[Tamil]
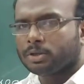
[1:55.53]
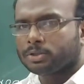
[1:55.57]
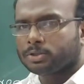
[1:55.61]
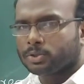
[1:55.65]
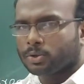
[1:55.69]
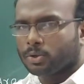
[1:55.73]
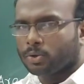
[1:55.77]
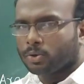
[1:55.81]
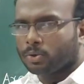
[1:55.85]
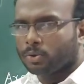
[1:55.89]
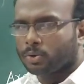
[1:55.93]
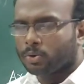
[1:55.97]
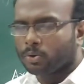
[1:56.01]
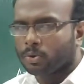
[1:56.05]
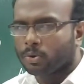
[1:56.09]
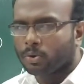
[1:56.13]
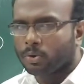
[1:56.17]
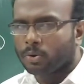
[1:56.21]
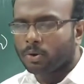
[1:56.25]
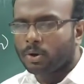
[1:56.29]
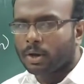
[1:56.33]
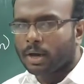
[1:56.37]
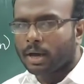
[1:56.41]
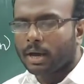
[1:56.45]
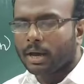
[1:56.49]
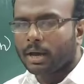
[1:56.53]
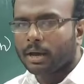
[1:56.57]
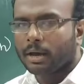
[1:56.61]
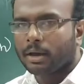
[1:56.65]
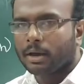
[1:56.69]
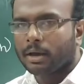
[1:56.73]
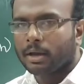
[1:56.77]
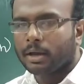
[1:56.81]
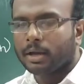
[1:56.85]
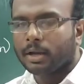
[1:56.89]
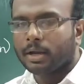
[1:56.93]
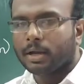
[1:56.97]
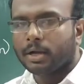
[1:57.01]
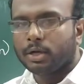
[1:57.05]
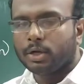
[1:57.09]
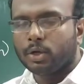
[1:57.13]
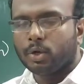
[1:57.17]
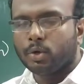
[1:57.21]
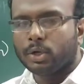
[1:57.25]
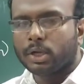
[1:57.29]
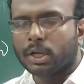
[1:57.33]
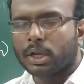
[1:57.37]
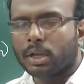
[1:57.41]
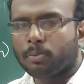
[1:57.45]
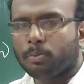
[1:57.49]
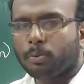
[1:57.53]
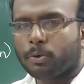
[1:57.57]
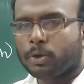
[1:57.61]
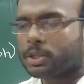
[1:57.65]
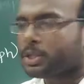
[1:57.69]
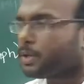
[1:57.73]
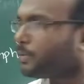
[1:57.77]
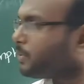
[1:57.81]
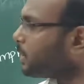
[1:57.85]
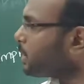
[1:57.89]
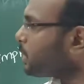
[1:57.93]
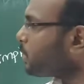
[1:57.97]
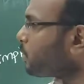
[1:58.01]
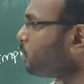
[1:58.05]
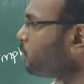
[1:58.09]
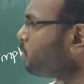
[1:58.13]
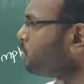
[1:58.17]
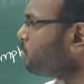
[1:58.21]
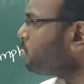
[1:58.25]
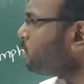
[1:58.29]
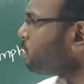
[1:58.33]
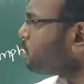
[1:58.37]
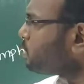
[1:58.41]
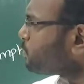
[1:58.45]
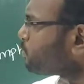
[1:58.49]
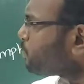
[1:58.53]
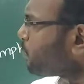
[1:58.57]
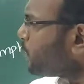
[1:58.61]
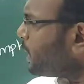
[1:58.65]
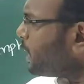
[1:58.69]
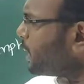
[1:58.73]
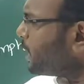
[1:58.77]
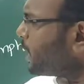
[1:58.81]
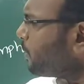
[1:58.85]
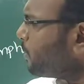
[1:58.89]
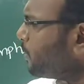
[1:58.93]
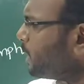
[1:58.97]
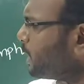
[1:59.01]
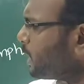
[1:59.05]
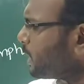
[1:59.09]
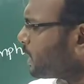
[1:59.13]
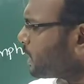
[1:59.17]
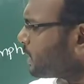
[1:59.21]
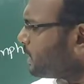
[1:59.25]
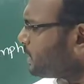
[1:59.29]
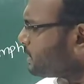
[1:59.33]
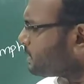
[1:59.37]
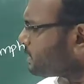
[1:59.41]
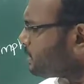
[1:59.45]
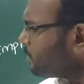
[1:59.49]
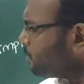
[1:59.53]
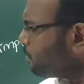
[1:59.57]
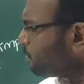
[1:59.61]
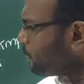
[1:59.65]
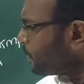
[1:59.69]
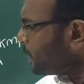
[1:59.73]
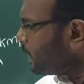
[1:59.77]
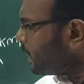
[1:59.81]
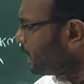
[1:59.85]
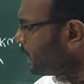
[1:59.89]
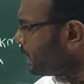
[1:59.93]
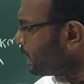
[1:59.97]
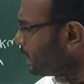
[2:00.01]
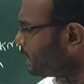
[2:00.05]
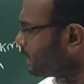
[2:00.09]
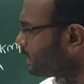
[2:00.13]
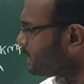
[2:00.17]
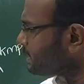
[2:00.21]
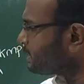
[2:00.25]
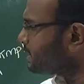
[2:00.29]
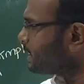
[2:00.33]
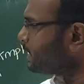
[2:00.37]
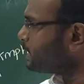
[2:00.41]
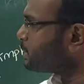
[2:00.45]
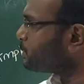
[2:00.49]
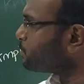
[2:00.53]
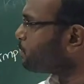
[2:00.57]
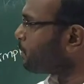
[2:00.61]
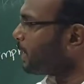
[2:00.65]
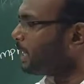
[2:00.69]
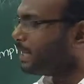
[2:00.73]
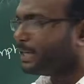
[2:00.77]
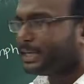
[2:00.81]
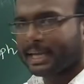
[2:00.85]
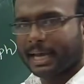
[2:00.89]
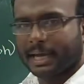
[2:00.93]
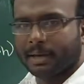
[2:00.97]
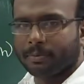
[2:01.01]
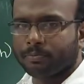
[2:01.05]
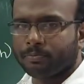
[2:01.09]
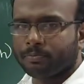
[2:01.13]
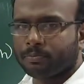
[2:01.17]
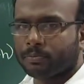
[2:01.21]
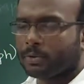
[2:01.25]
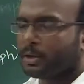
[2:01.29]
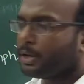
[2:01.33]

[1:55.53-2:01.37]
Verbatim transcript: ஸோ நியூட்டனை பொறுத்த வரைக்கும் ஸ்பீடு அப்படிங்கிறது சிம்பிளி டிஸ்டன்ஸ் பை டைம்